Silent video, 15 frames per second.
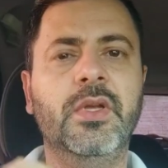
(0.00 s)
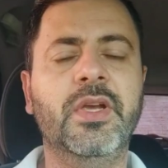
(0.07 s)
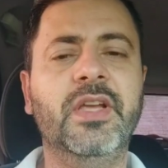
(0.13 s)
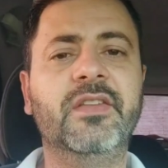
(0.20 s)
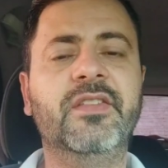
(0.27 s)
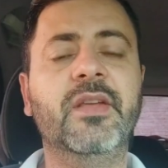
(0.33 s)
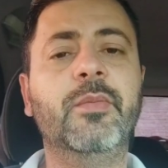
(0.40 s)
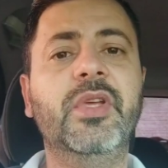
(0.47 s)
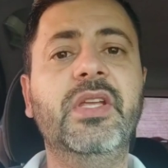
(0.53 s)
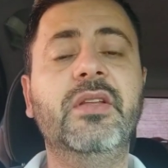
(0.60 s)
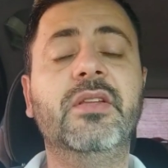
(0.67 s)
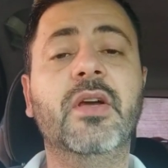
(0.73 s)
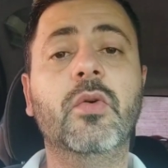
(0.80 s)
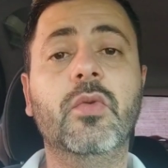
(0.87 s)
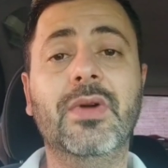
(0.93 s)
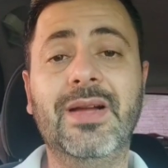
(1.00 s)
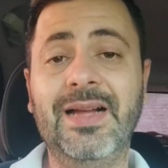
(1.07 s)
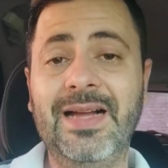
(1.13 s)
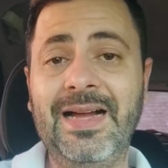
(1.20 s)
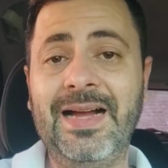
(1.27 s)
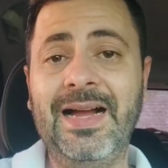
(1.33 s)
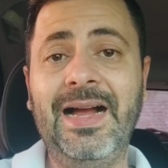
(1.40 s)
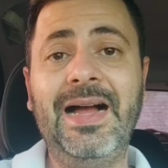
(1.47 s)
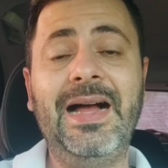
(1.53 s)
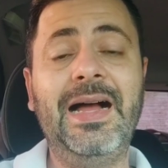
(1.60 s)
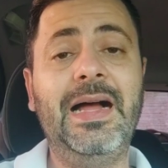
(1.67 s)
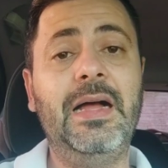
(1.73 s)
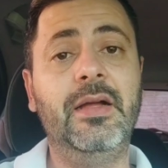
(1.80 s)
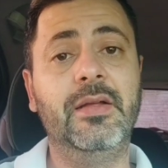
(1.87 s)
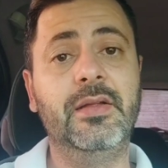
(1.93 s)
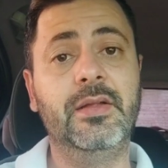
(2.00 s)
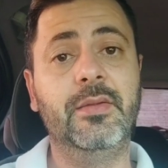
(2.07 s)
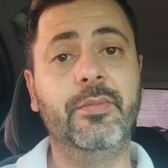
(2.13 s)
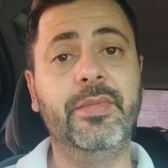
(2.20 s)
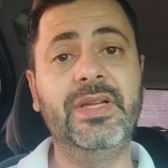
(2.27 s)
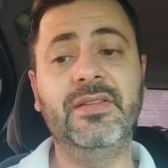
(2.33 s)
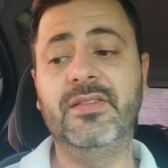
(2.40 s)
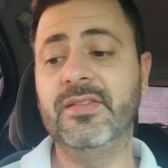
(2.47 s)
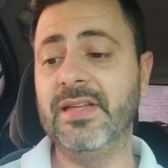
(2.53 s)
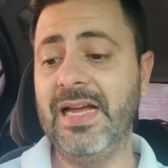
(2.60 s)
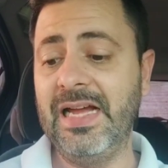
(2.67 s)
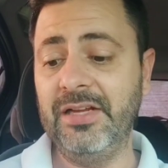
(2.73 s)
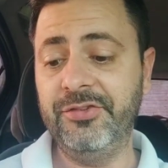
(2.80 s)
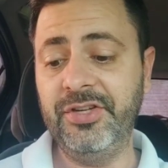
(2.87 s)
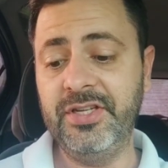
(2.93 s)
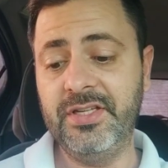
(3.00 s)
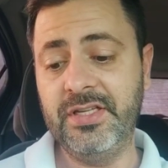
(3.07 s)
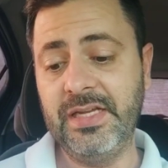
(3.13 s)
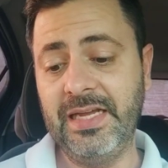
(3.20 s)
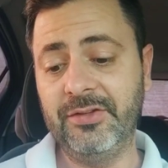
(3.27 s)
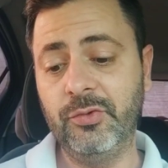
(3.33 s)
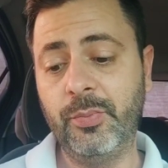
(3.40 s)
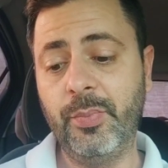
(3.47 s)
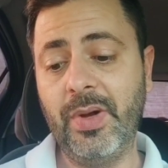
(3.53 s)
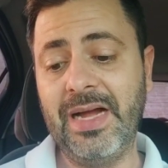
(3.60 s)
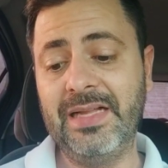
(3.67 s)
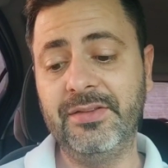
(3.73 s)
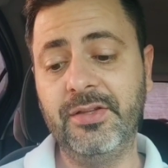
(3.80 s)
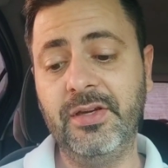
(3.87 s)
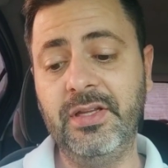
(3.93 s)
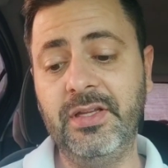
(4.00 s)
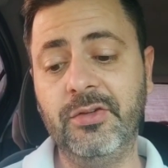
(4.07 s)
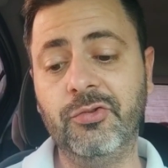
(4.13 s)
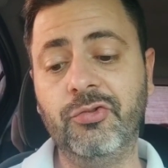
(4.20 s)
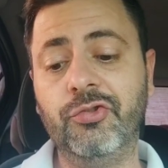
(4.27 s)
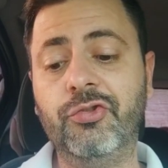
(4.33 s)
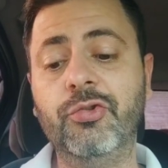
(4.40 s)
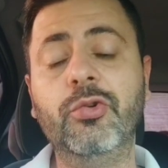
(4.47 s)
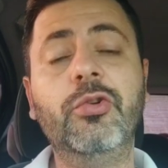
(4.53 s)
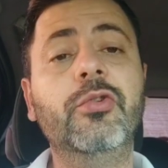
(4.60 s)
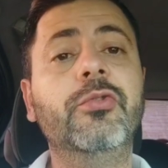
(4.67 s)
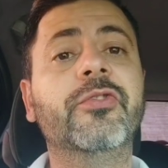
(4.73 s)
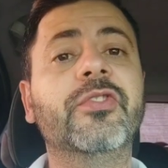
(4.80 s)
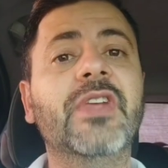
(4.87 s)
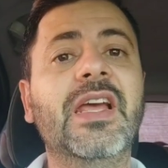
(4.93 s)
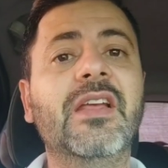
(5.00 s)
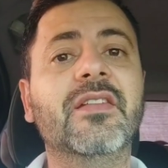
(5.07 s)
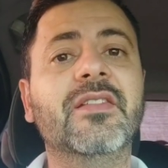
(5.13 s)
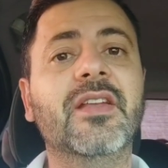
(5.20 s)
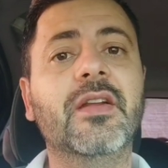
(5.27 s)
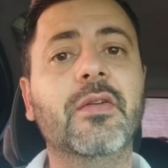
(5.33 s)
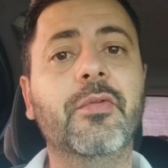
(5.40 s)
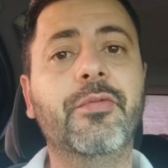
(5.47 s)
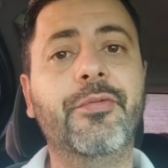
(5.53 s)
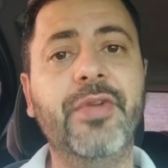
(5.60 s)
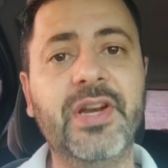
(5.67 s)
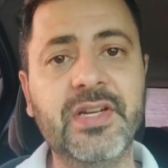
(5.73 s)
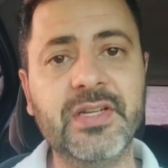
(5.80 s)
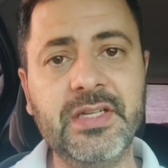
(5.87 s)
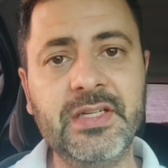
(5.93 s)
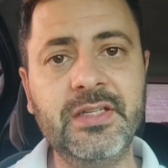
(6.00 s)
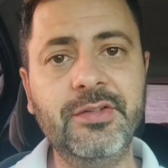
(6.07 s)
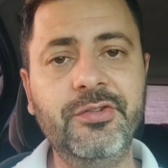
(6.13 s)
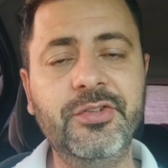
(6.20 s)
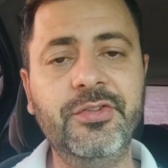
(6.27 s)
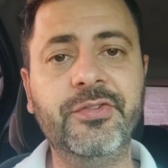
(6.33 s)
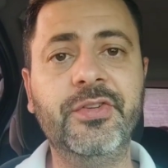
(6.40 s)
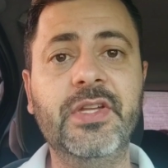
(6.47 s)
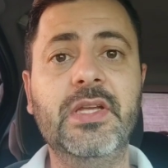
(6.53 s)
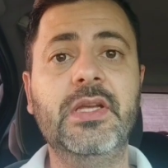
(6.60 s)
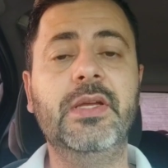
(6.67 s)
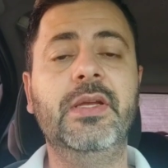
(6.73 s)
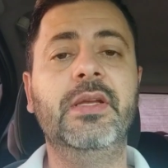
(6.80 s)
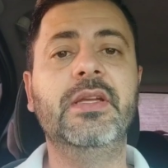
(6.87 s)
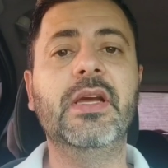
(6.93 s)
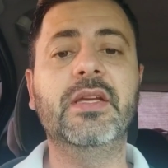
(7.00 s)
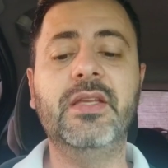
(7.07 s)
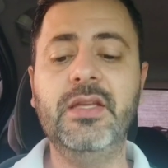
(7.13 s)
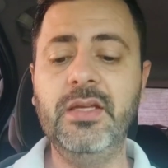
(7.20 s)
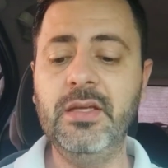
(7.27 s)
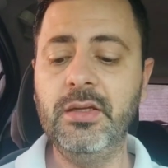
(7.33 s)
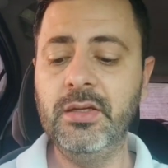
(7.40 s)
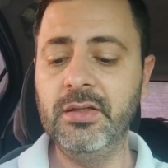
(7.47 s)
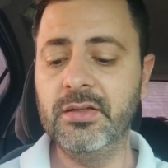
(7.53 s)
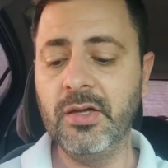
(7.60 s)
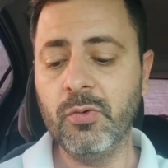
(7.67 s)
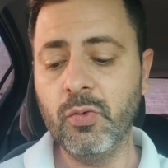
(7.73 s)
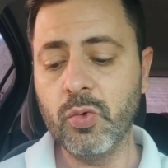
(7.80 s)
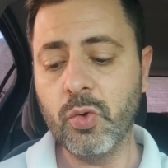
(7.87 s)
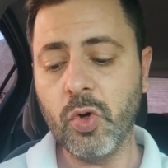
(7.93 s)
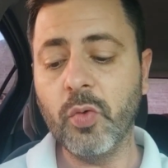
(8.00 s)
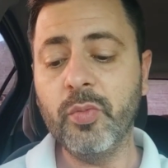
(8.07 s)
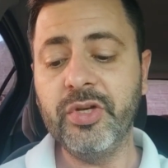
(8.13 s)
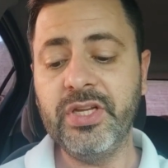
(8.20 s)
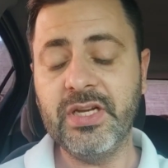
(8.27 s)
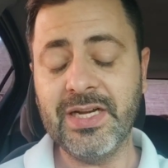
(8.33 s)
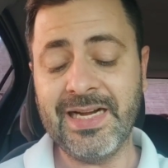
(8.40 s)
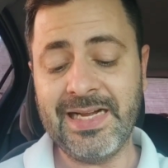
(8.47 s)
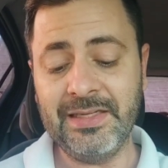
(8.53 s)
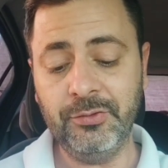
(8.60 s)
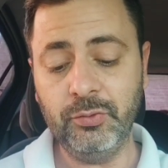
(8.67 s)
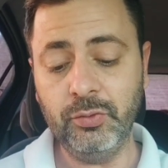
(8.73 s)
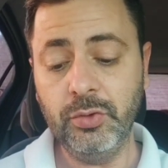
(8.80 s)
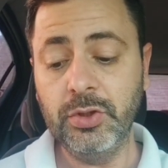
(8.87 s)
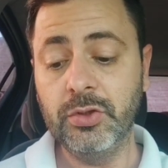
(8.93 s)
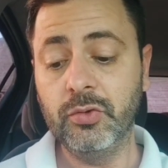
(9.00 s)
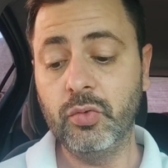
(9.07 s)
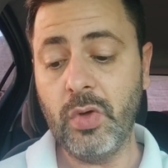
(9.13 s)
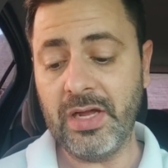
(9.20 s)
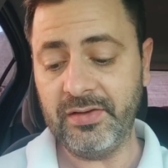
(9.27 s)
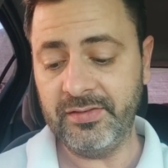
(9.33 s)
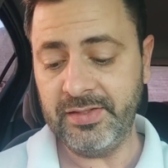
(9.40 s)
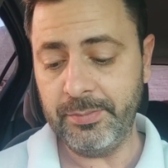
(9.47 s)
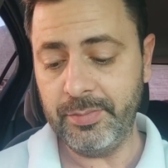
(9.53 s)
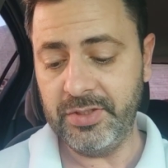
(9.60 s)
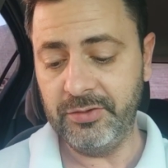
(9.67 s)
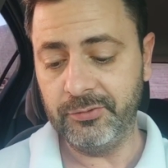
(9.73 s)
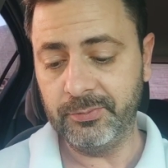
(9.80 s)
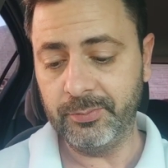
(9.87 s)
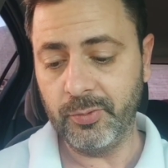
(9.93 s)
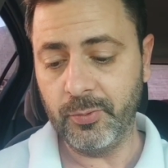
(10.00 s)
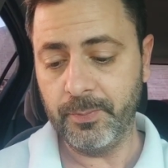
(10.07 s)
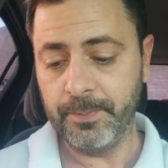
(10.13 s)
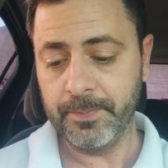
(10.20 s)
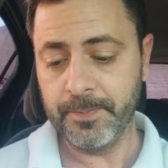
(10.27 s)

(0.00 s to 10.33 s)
Recebi então a mensagem que é do padre Júlio César Fernandes e aqui, então, o comunicado do arcebispo.